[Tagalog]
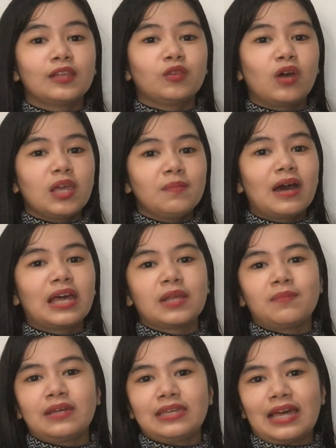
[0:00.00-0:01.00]
Ito ay
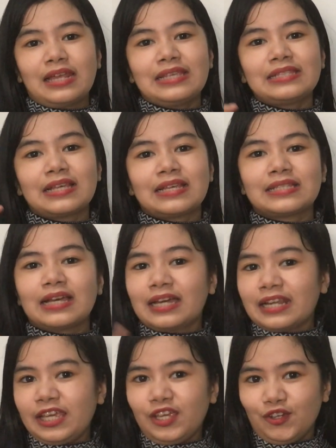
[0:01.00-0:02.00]
maaaring mangyari sa isang
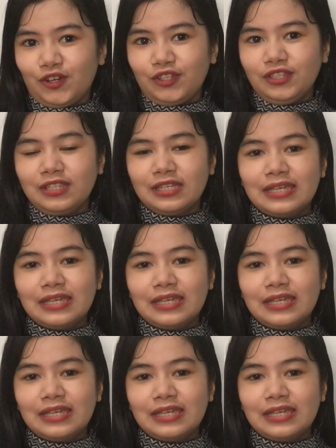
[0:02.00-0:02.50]
rehiyon,